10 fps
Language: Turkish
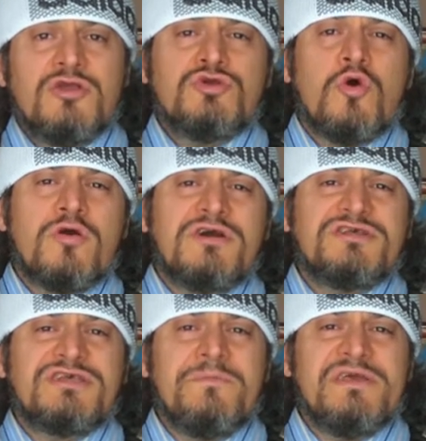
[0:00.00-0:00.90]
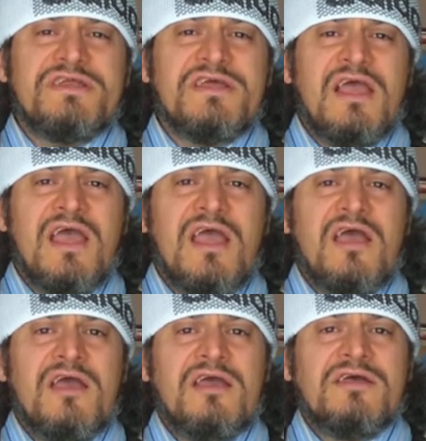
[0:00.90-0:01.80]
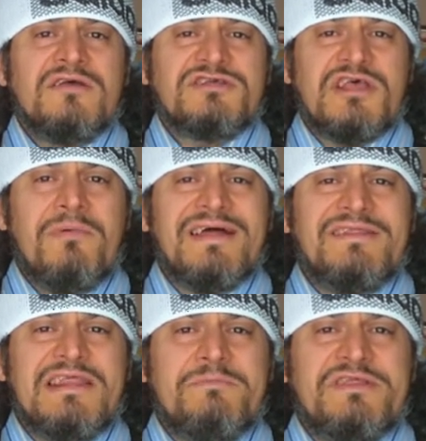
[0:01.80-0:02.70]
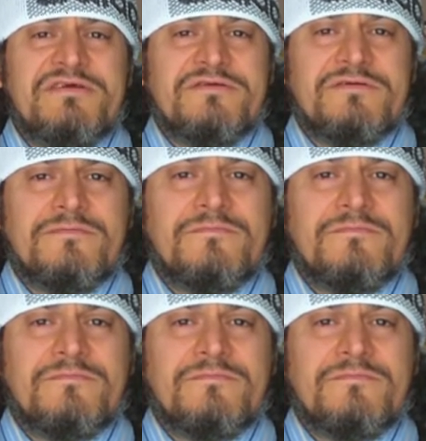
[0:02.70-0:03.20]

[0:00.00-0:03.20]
çok kısa bir zaman dilimidir.